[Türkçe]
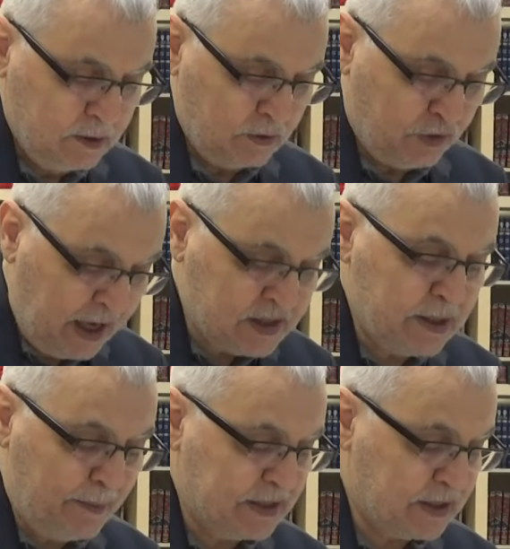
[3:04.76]
farz
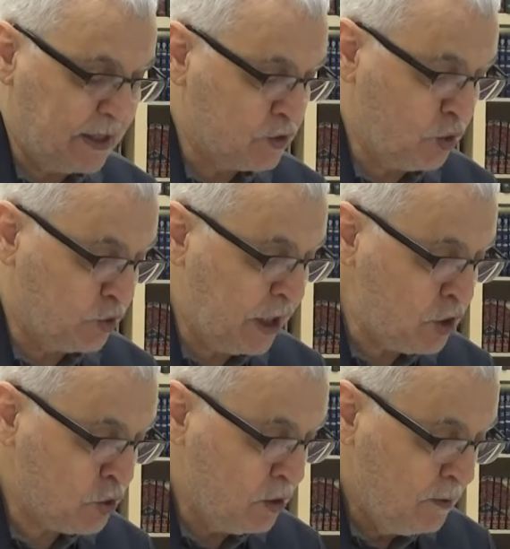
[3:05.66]
namazdan sonra
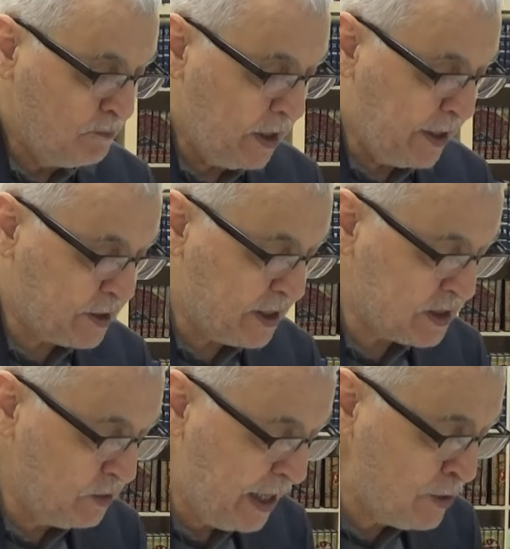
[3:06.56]

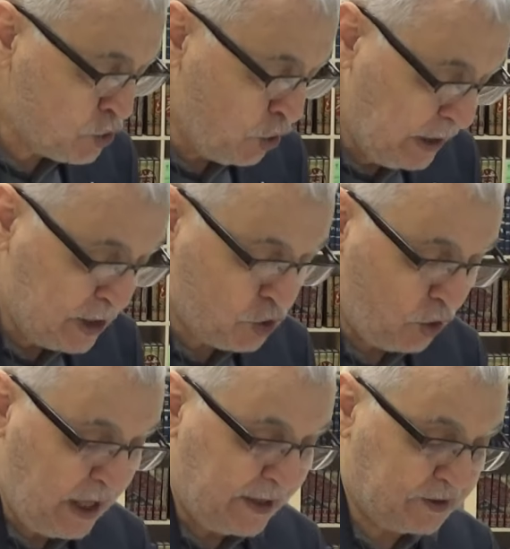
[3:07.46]
arkasından şöyle
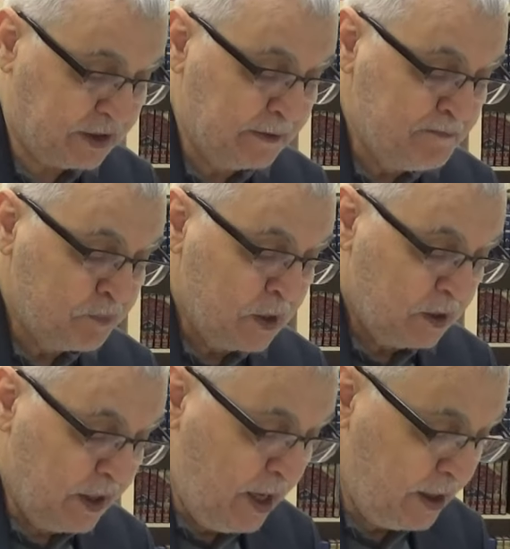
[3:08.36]
söylerdi.
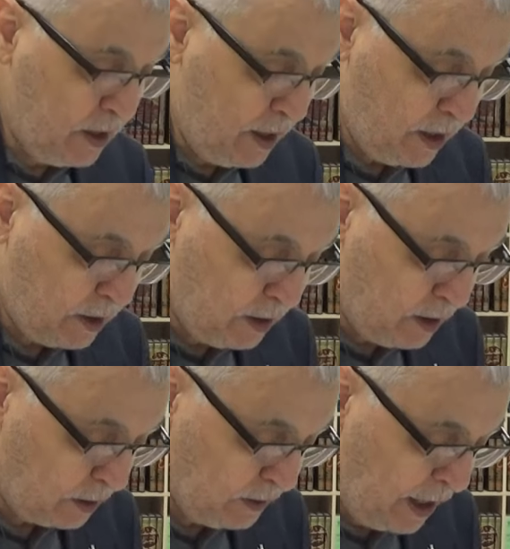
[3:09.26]
La ilahe
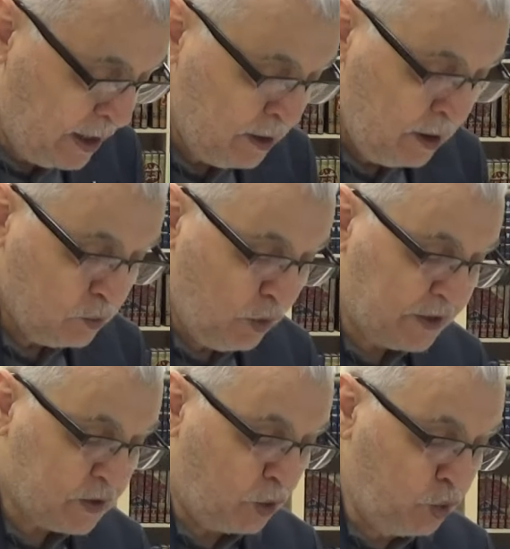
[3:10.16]
illallah
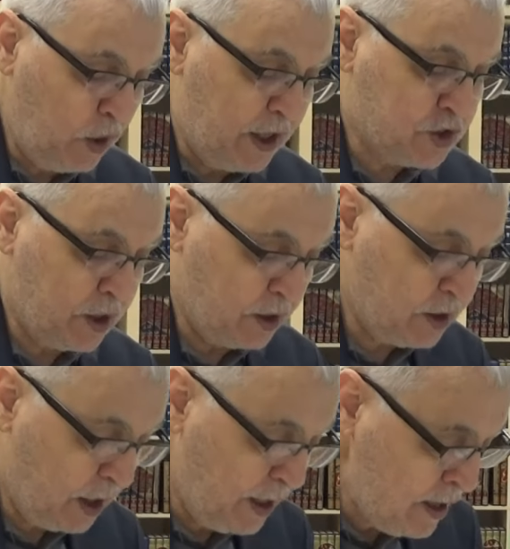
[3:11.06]
vahdehu la
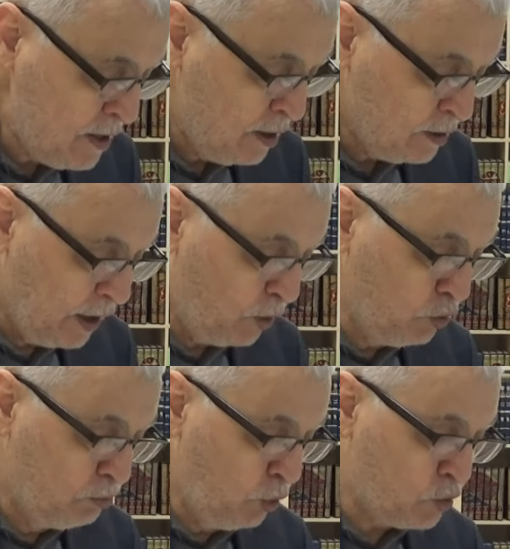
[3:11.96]
şerike leh
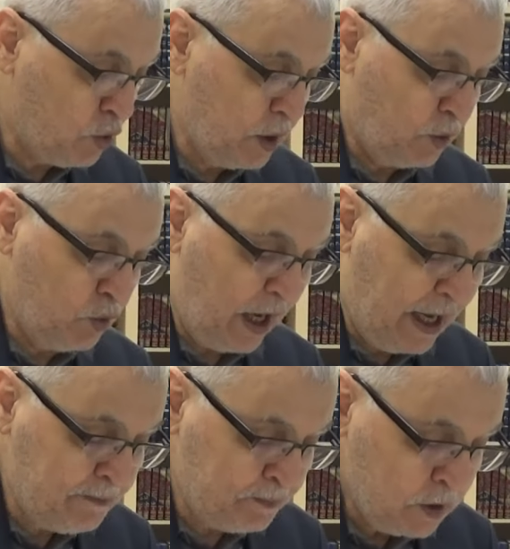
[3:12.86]
lehul mulku lehul
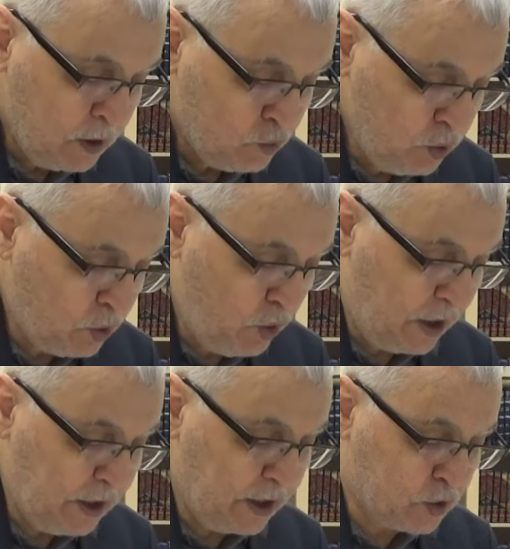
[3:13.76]
ham ve hu
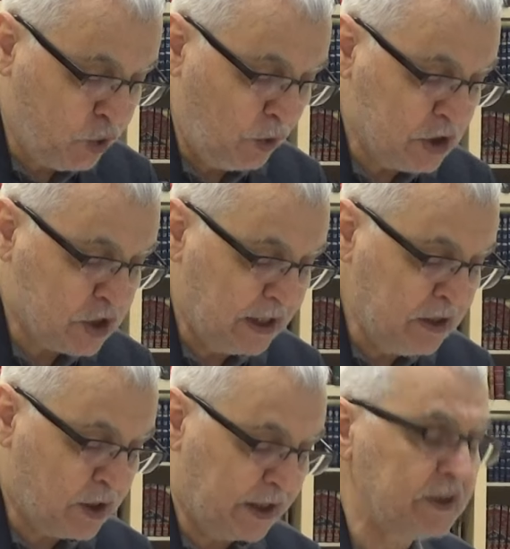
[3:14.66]
ala kulli
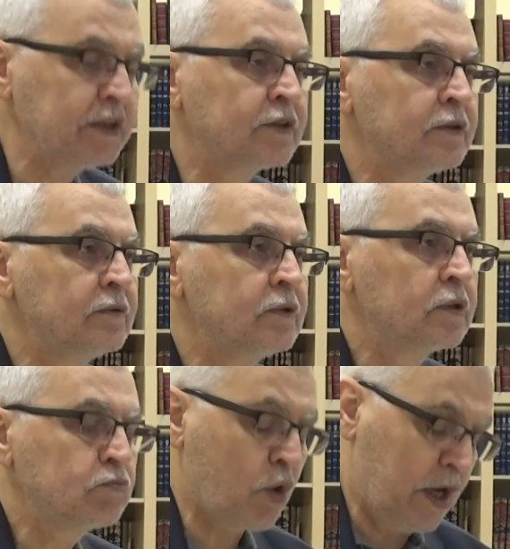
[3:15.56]
şeyin kadir.
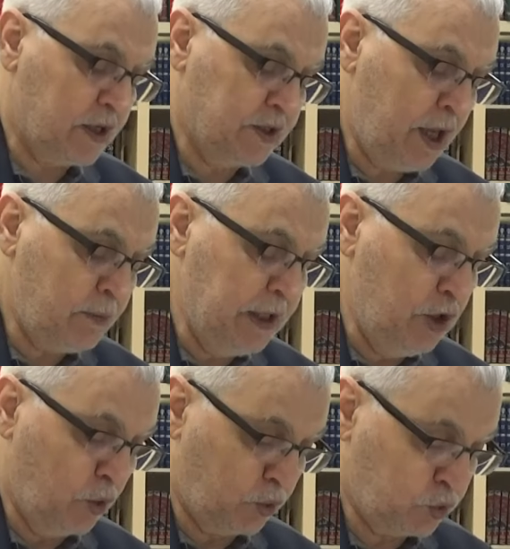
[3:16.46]
Buraya kadar
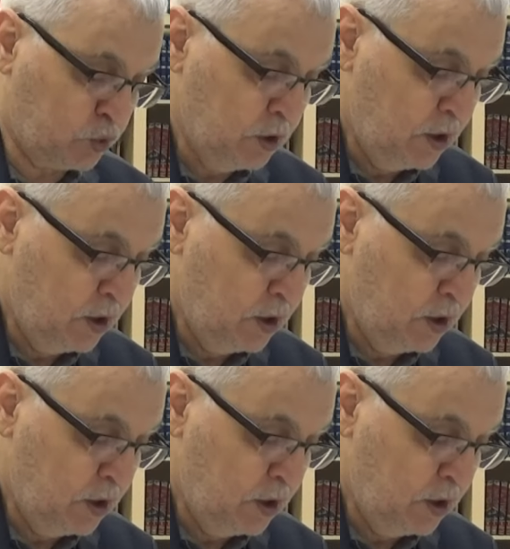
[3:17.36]
biliyoruz.